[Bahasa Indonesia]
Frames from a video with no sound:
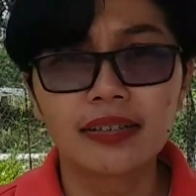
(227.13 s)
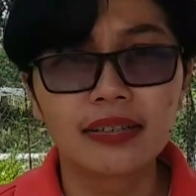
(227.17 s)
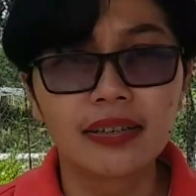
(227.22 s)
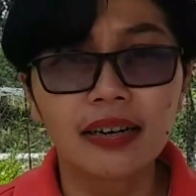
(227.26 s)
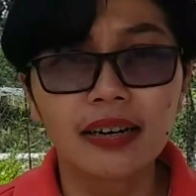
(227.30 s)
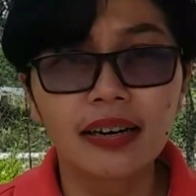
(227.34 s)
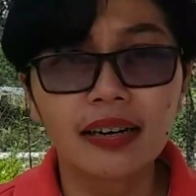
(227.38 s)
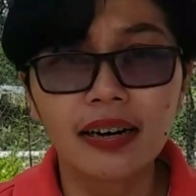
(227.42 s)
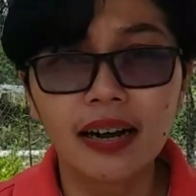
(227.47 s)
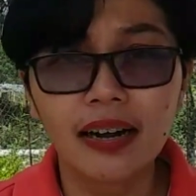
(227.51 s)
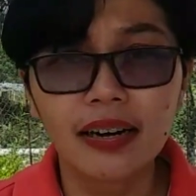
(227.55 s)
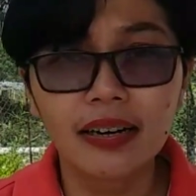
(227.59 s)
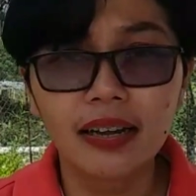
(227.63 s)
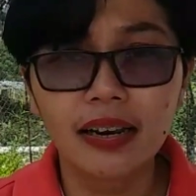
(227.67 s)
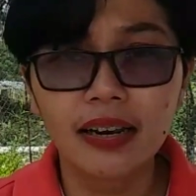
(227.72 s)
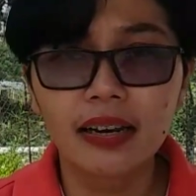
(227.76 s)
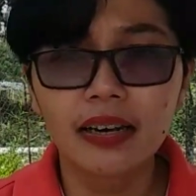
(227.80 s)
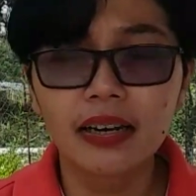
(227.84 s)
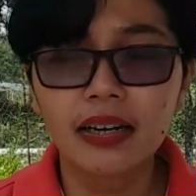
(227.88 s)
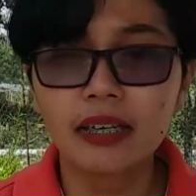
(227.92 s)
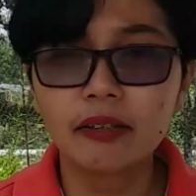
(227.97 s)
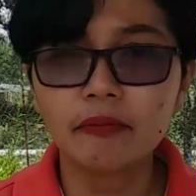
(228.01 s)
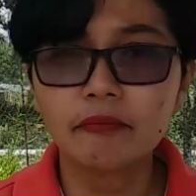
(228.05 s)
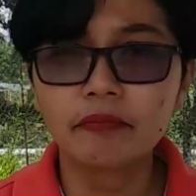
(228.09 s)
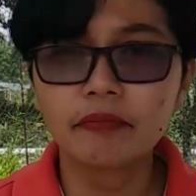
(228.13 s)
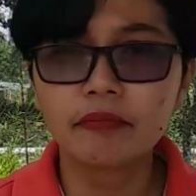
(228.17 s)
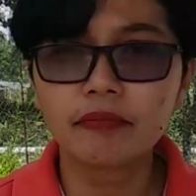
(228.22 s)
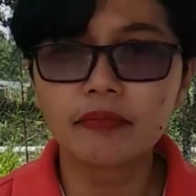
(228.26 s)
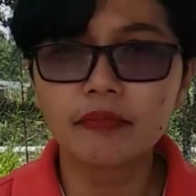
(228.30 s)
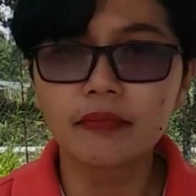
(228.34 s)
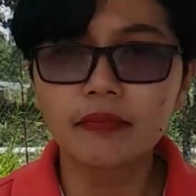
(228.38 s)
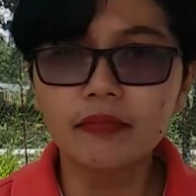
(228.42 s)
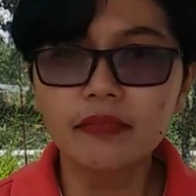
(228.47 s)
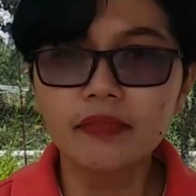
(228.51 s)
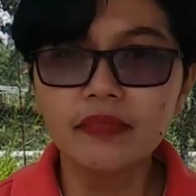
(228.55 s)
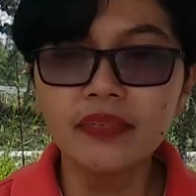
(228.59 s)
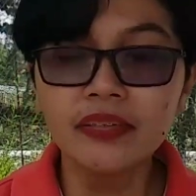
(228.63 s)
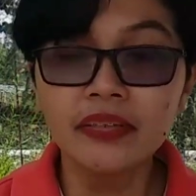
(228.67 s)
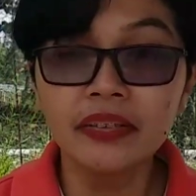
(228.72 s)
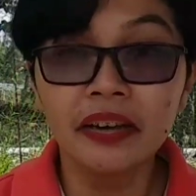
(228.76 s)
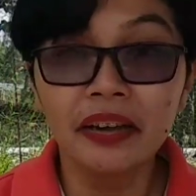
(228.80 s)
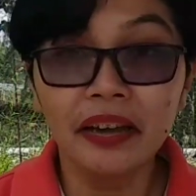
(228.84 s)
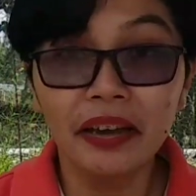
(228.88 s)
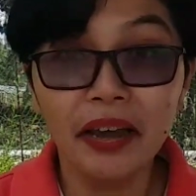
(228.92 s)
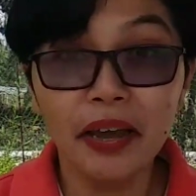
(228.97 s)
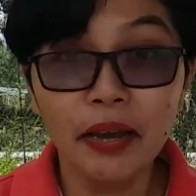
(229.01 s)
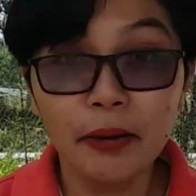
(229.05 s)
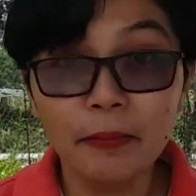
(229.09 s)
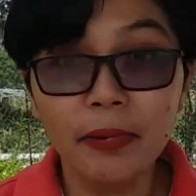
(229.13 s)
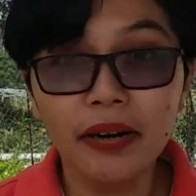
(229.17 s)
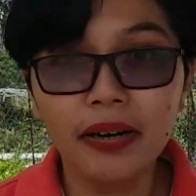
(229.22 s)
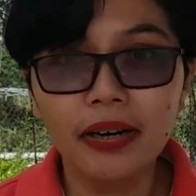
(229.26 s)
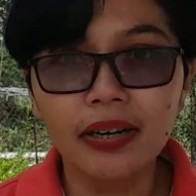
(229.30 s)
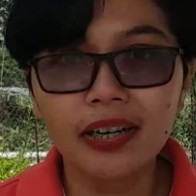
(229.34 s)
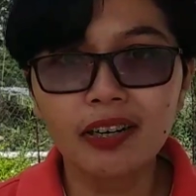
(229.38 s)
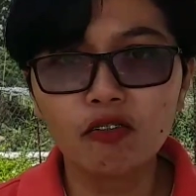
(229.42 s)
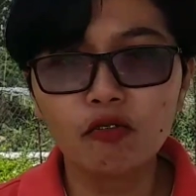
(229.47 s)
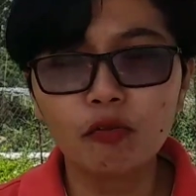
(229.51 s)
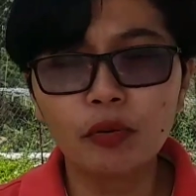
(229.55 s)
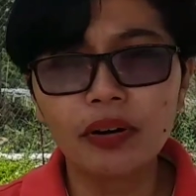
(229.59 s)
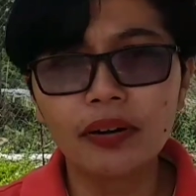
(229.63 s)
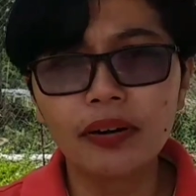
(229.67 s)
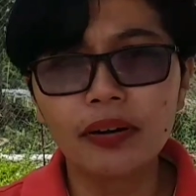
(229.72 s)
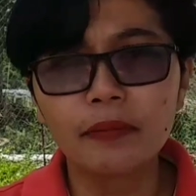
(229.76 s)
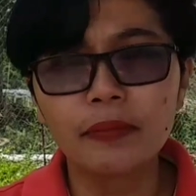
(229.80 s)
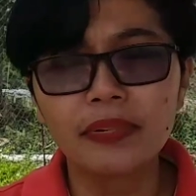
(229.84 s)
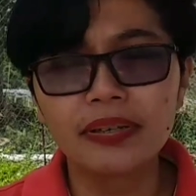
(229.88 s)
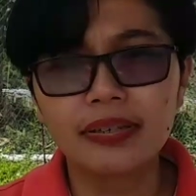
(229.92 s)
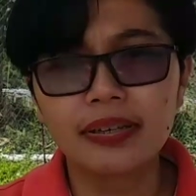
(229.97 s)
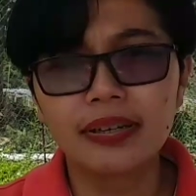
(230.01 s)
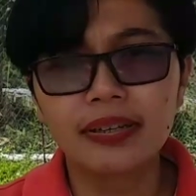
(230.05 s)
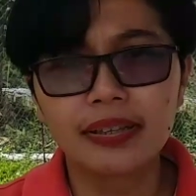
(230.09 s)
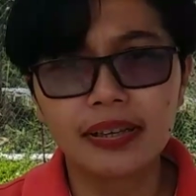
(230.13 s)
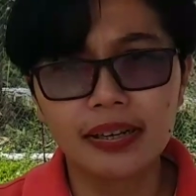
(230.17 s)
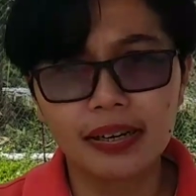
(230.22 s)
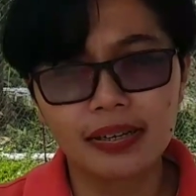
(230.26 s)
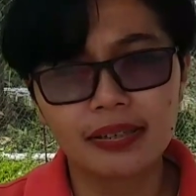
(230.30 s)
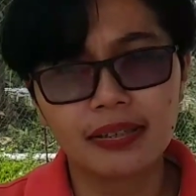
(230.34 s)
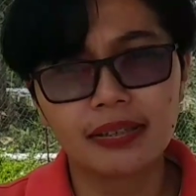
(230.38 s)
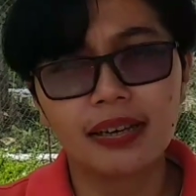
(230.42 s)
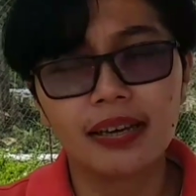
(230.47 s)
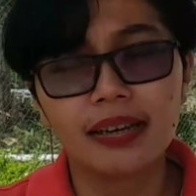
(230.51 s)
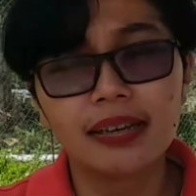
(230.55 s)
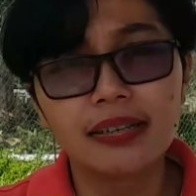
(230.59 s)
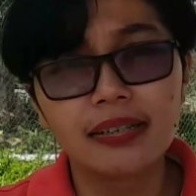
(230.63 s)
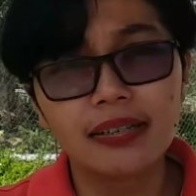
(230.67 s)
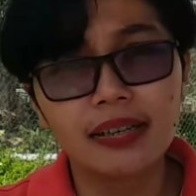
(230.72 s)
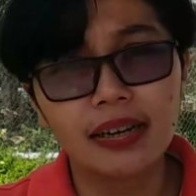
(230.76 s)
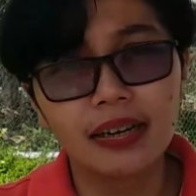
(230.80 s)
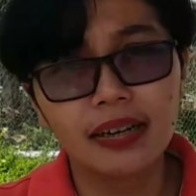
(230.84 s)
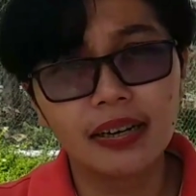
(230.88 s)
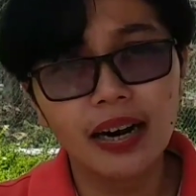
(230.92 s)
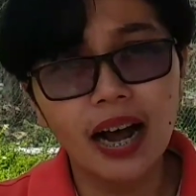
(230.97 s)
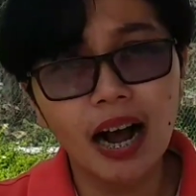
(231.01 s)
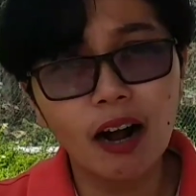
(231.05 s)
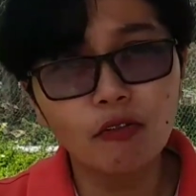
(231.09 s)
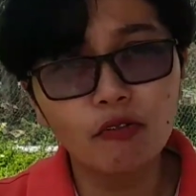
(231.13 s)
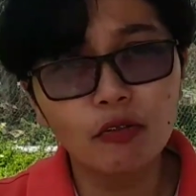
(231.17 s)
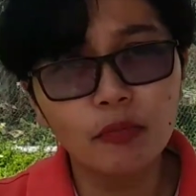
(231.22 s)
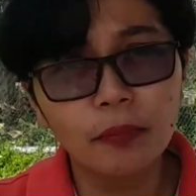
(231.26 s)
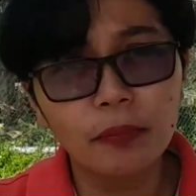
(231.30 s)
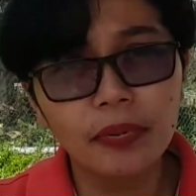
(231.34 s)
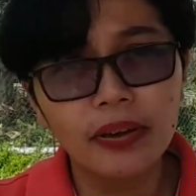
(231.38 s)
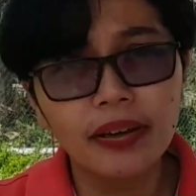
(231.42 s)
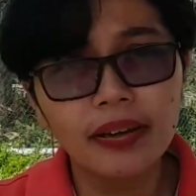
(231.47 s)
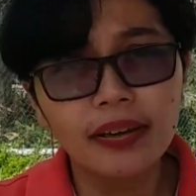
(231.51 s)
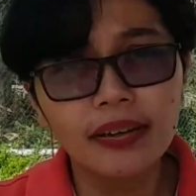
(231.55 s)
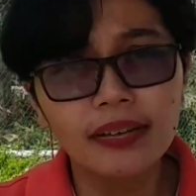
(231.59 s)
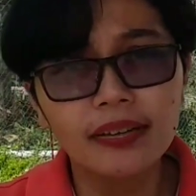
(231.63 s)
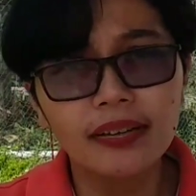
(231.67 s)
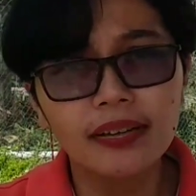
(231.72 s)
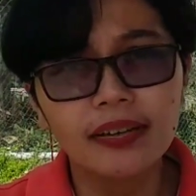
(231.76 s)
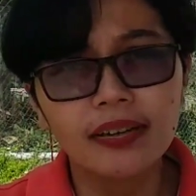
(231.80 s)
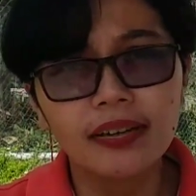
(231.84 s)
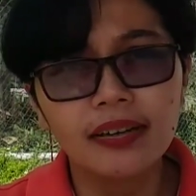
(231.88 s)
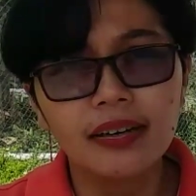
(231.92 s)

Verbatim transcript: asang kena krina eh maka kedungan naik bas kini ras gini serandau pe